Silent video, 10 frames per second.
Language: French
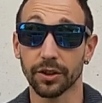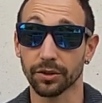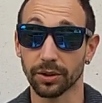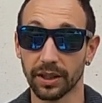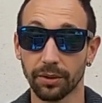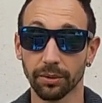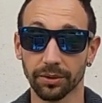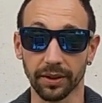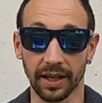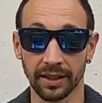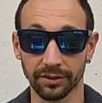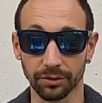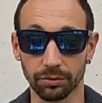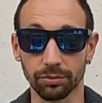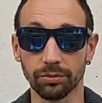Ce qui compte
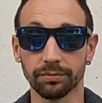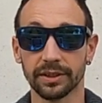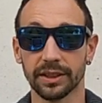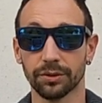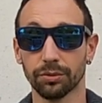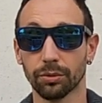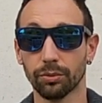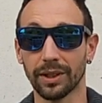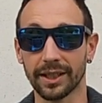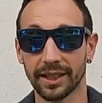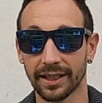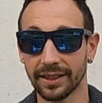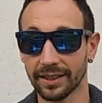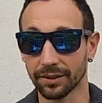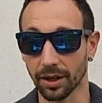avant tout, c'est surtout la
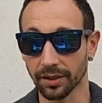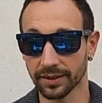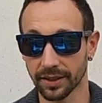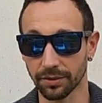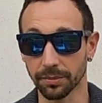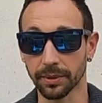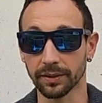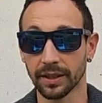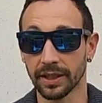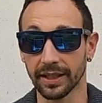qualité de l'enseignement